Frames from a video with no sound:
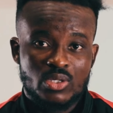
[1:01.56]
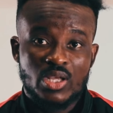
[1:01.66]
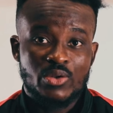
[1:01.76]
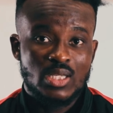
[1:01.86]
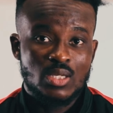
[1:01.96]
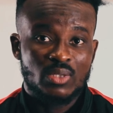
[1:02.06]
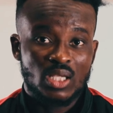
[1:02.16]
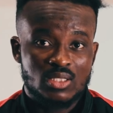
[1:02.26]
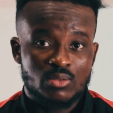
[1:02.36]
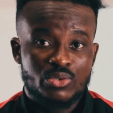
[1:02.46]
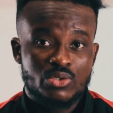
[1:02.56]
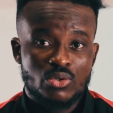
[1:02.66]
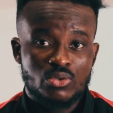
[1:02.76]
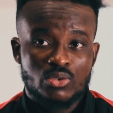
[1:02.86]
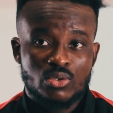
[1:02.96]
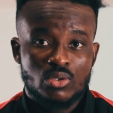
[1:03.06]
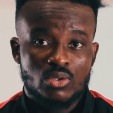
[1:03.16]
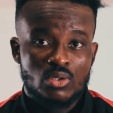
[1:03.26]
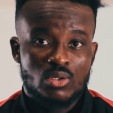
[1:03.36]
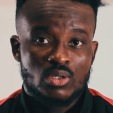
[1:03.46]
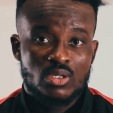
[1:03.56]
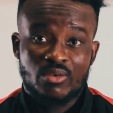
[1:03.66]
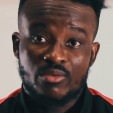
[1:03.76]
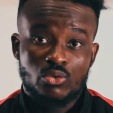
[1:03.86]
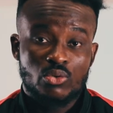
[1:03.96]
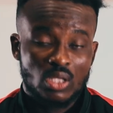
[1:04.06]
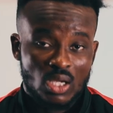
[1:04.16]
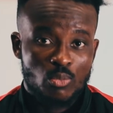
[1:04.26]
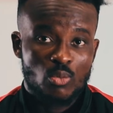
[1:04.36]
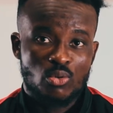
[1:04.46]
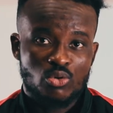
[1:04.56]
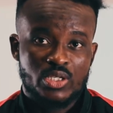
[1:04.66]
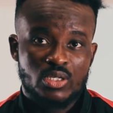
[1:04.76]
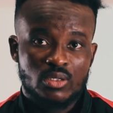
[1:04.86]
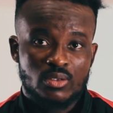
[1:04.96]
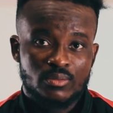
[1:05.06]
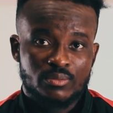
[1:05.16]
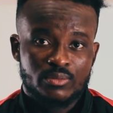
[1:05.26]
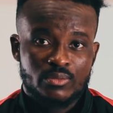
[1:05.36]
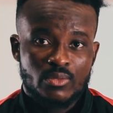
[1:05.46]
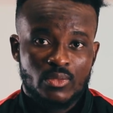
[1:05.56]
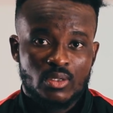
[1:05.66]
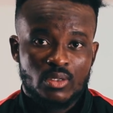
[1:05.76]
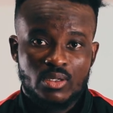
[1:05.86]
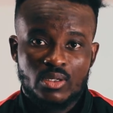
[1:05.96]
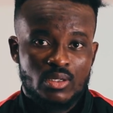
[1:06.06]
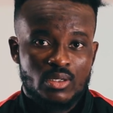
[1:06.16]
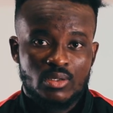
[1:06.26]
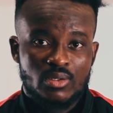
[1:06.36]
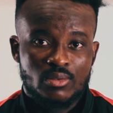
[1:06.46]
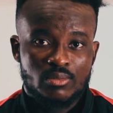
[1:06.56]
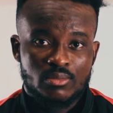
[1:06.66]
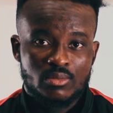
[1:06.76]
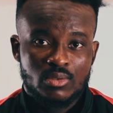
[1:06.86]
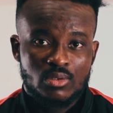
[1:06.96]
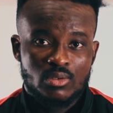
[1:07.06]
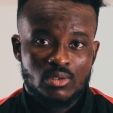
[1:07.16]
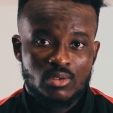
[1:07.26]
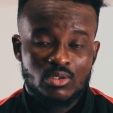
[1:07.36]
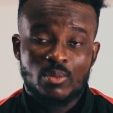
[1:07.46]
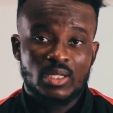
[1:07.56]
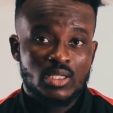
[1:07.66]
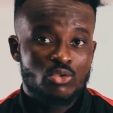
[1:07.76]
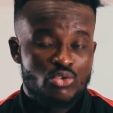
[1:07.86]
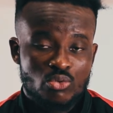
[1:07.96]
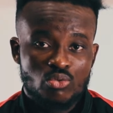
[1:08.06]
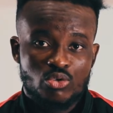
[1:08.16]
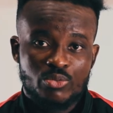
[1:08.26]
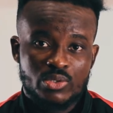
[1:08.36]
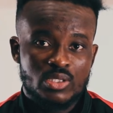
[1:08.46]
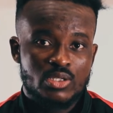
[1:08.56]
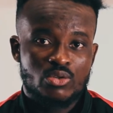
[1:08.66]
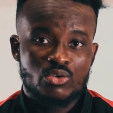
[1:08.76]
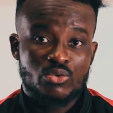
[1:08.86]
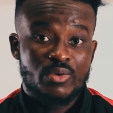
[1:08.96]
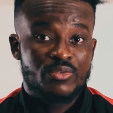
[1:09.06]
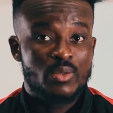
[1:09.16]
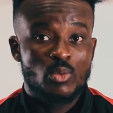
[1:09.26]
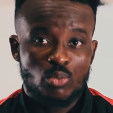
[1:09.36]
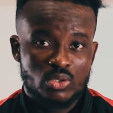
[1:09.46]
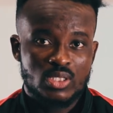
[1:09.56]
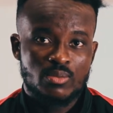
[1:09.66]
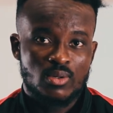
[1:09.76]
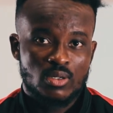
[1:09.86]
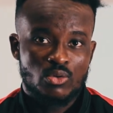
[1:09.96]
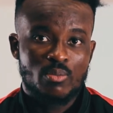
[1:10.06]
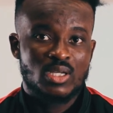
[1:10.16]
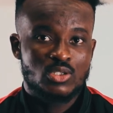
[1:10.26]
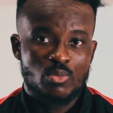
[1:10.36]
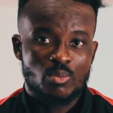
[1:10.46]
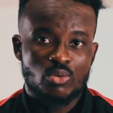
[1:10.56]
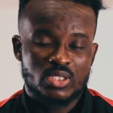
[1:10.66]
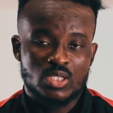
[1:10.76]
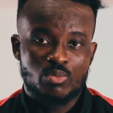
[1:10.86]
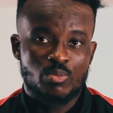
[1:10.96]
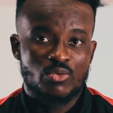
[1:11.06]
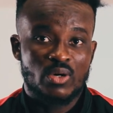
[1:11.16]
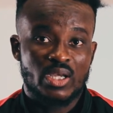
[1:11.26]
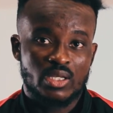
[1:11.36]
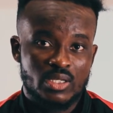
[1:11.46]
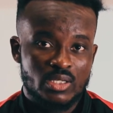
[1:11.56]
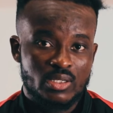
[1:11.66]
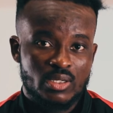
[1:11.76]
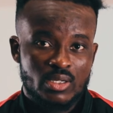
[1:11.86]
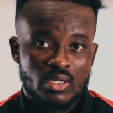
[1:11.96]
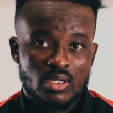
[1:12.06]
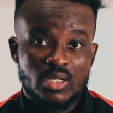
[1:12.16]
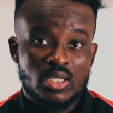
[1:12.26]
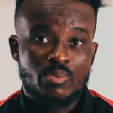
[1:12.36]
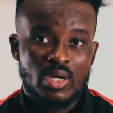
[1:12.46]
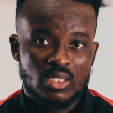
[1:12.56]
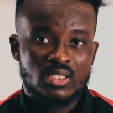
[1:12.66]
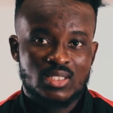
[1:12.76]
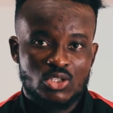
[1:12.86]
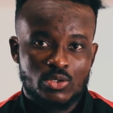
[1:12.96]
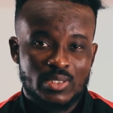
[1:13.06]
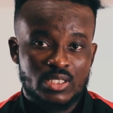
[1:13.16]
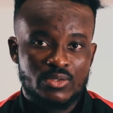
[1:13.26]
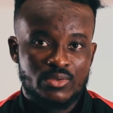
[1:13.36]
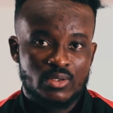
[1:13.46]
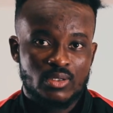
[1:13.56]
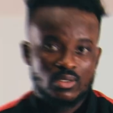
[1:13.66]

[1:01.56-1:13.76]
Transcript: c'était une équipe très ambitieuse, qui avait de très bons projets. Et dans ma tête, du coup, je me suis dit que je vais faire mon possible, le maximum possible pour pouvoir aider l'équipe à atteindre ses objectifs.